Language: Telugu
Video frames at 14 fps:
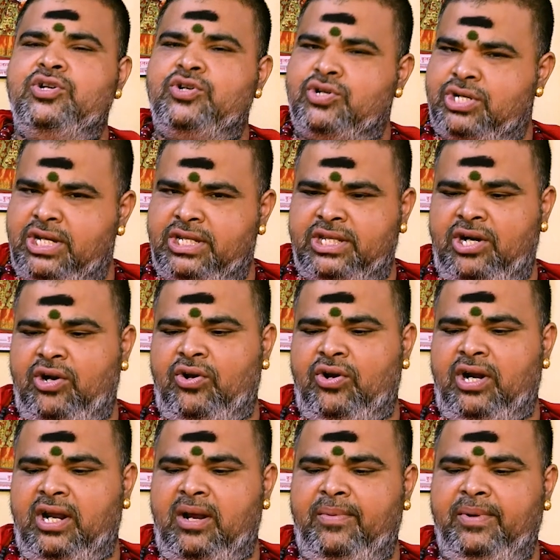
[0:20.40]
సుక్షేత్రంలో
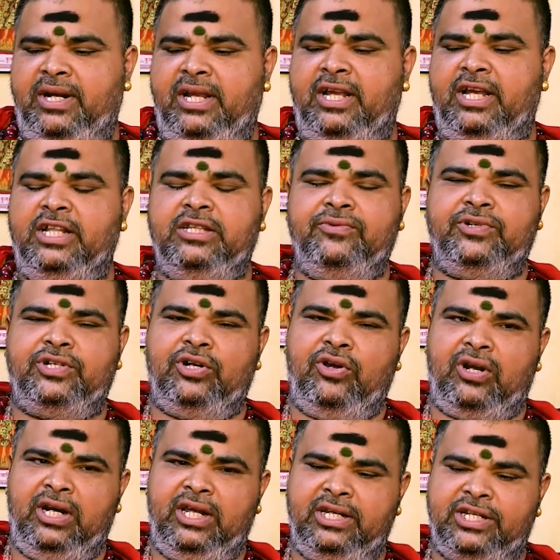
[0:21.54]
ఉన్నాడు కాబట్టి హెల్త్ విషయంలో
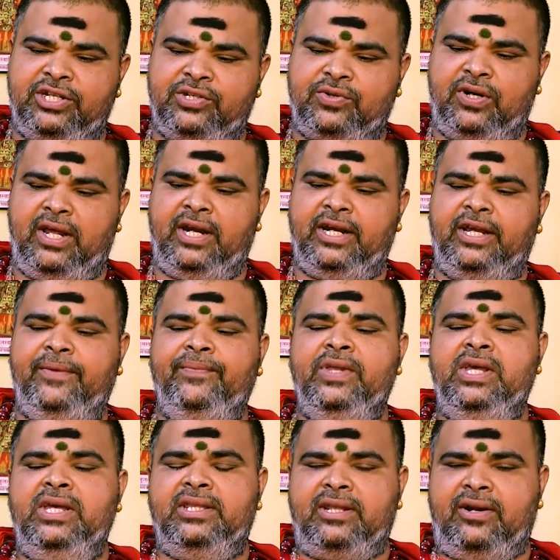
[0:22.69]
క్లియర్ చేసుకోవడానికి
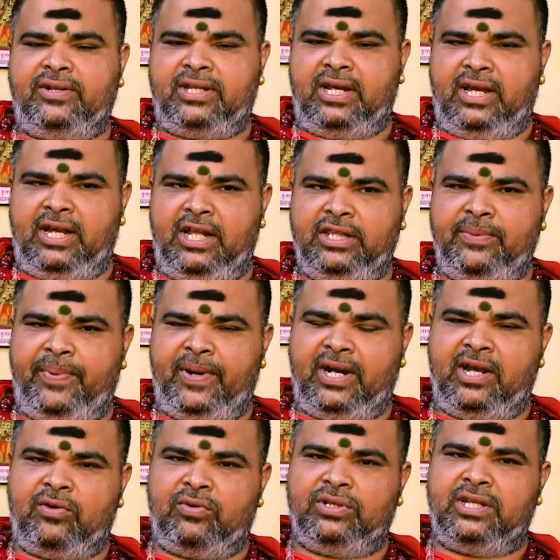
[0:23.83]
తర్వాత హెల్త్
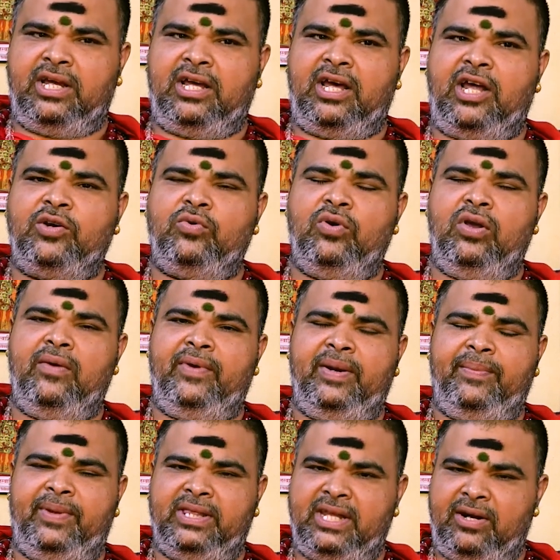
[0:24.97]
పరంగా కొంత
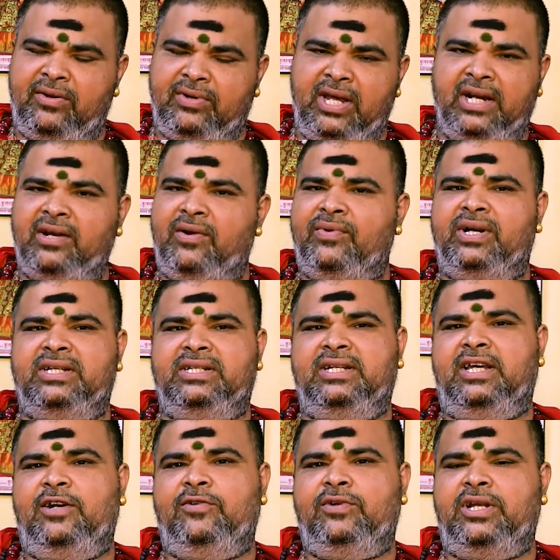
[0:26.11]
అనుకూలమైన ఫలితాలు ఉండడానికి అవకాశం
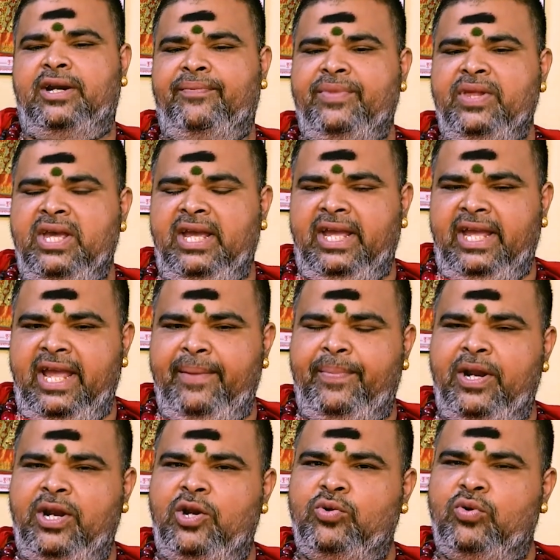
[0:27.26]
కలిగి ఉంటారు ఏ
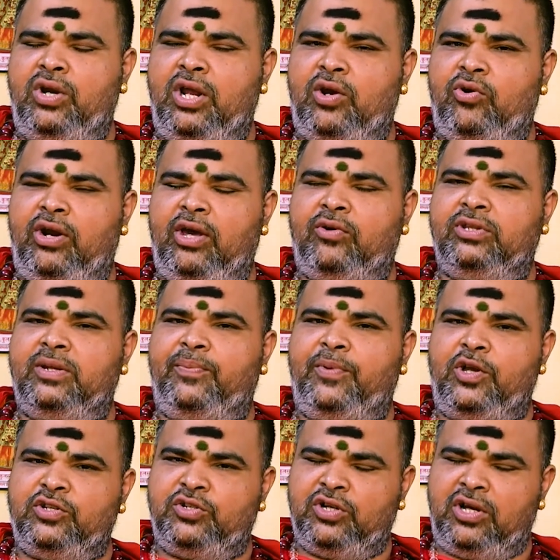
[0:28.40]
పని అనుకున్నా కూడా కొంత
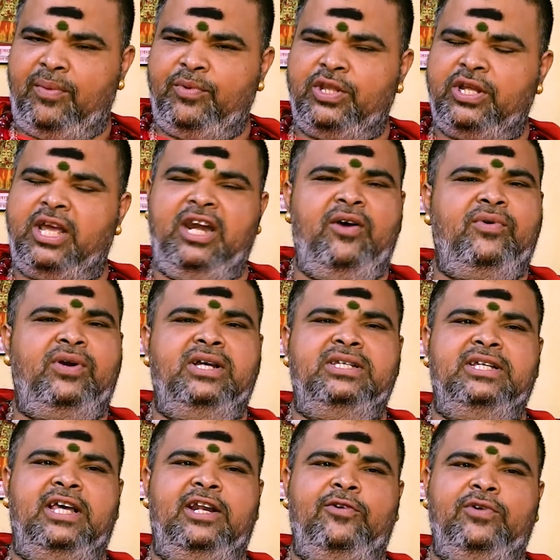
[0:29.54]
పాజిటివ్గా ముందుకెళ్లే
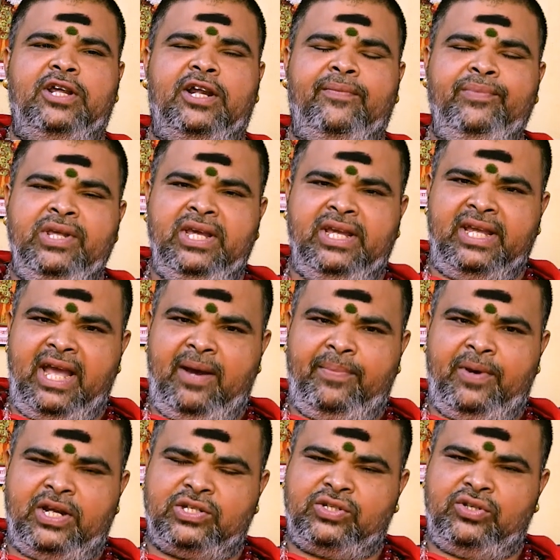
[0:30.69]
అవకాశం కలిగి ఉంటారు
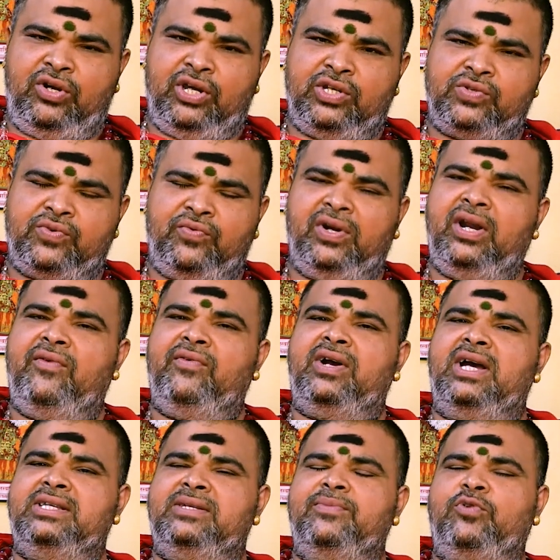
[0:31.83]
వ్యాపారస్తులకి సువర్ణ
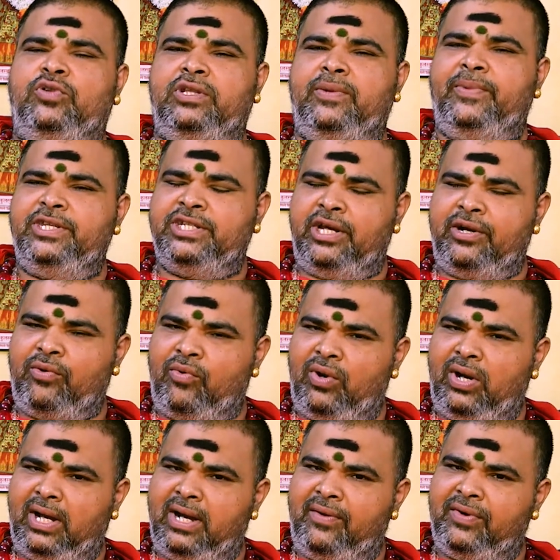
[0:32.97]
అవకాశం కొంత మంచి
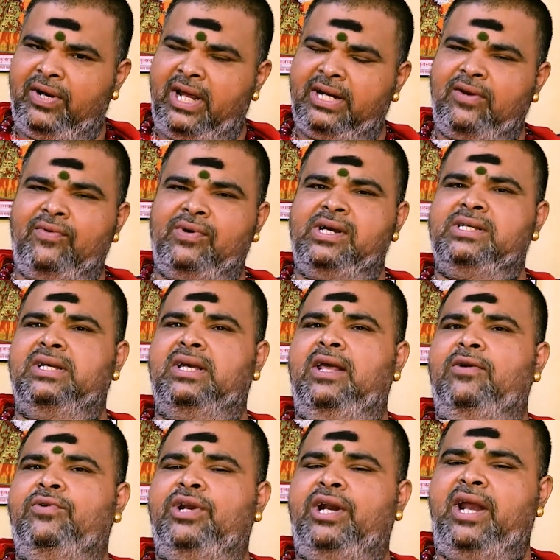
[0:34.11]
అనుకూలంగా ఉండడానికి అవకాశం
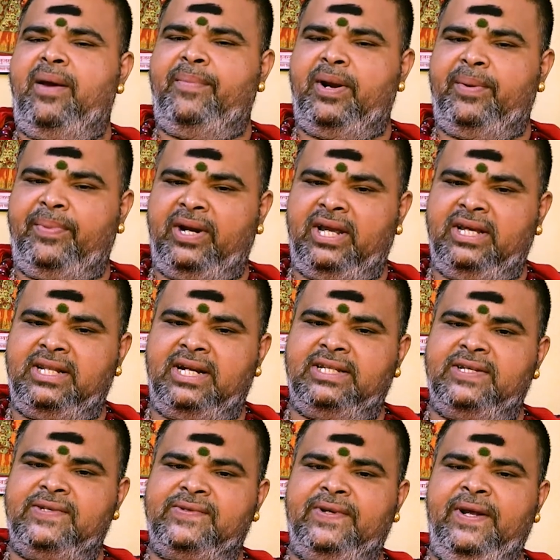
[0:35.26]
కలిగి ఉంటారు వ్యాపార పరంగా ఏదైనా
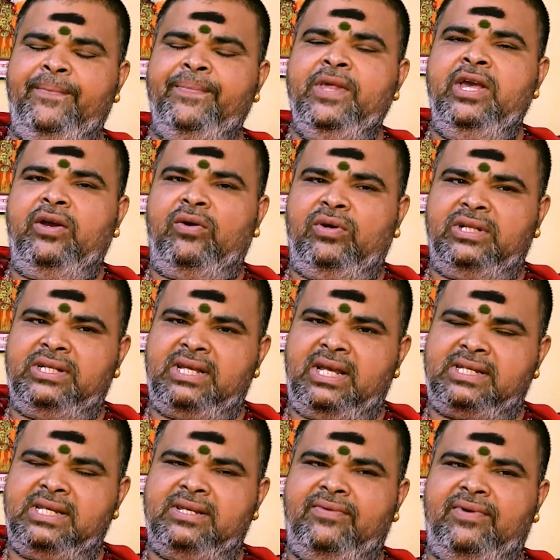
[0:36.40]
చేసుకున్నా కొంత
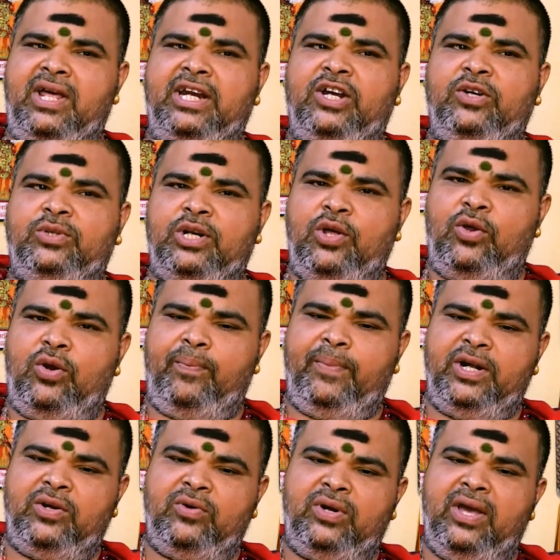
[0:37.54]
సక్సెస్ అవ్వడానికి కొంత
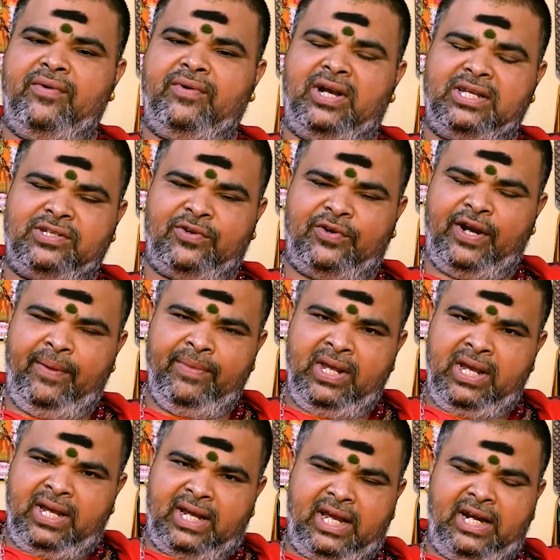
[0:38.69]
డెవలప్మెంట్ ఉండే అవకాశం కూడా
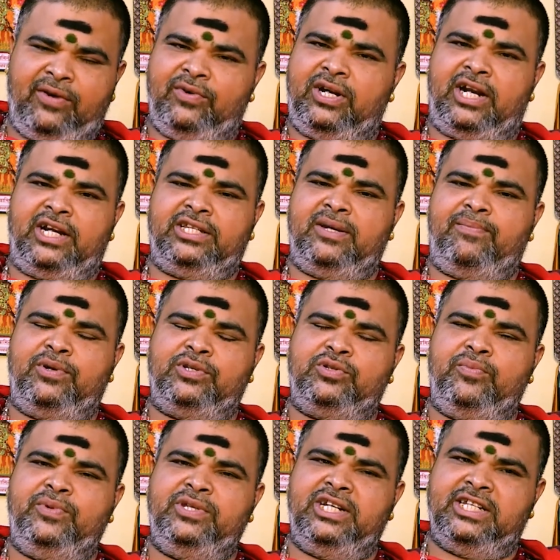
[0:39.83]
కలిగి ఉంటారని
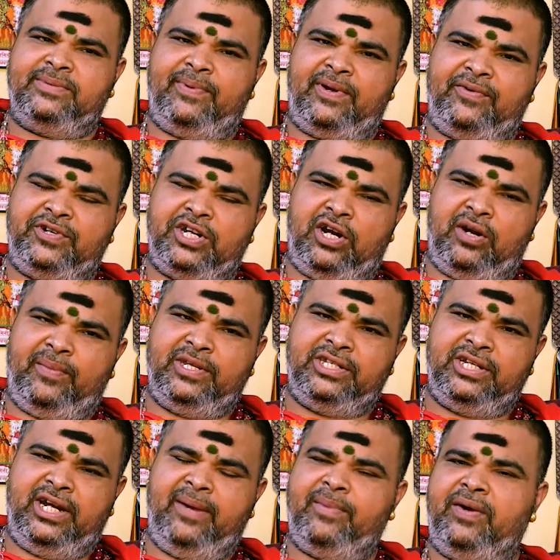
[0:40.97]
చెప్పవచ్చు బిజినెస్ పర విషయాల్లో
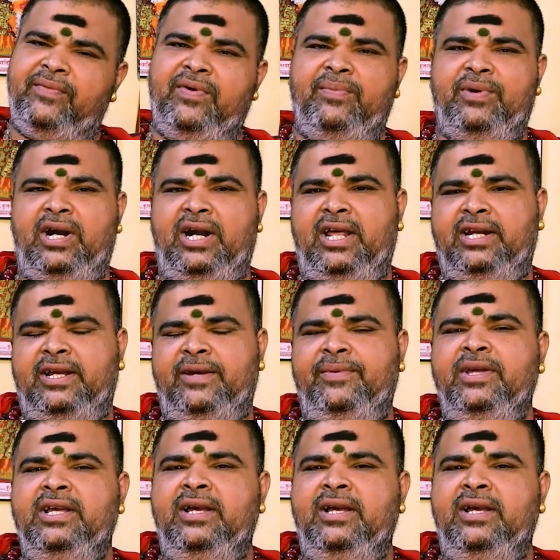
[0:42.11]
మంచి నేమ్ అండ్ ఫేమ్ రావడానికి